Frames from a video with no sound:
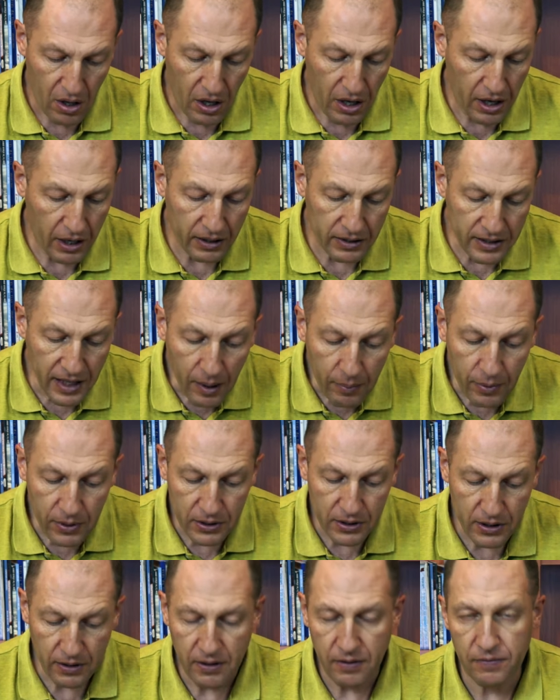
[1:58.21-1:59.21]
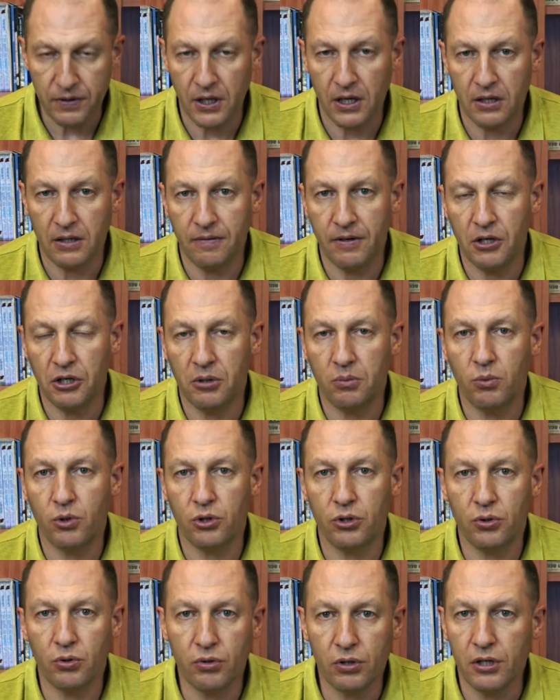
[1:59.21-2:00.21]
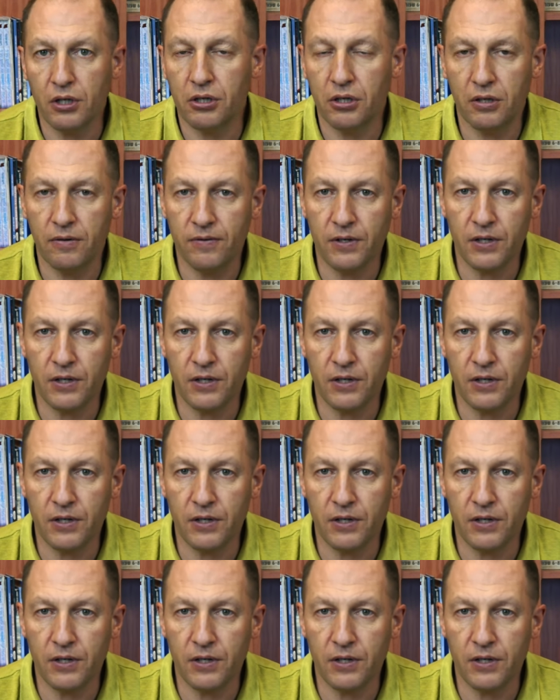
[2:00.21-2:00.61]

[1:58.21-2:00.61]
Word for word: Их запросто, все эти вещи можно услышать в